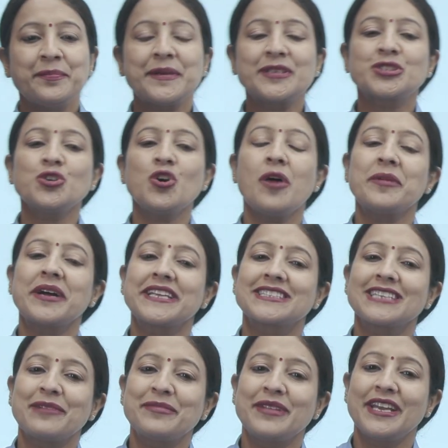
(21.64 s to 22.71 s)
बच्चों हमारे
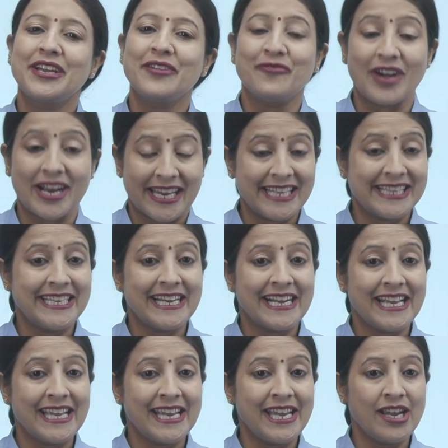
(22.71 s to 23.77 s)
सामने वाक्य दिए
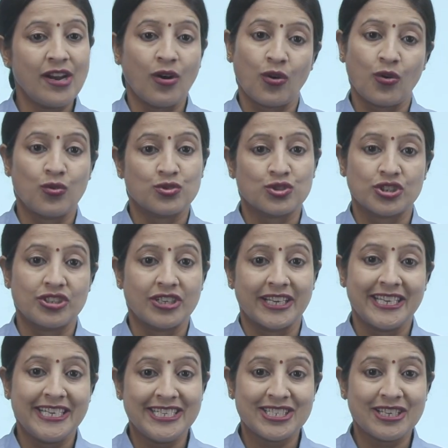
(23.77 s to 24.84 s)
गए हैं और कुछ
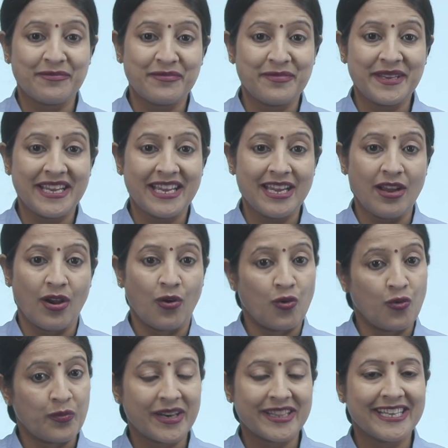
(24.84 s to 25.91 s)
रंगीन शब्द भी हैं
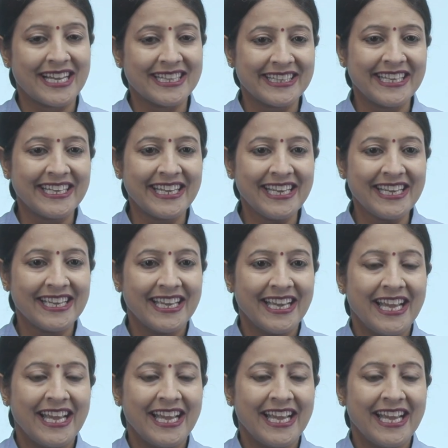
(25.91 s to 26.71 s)
उन पर ध्यान देंगे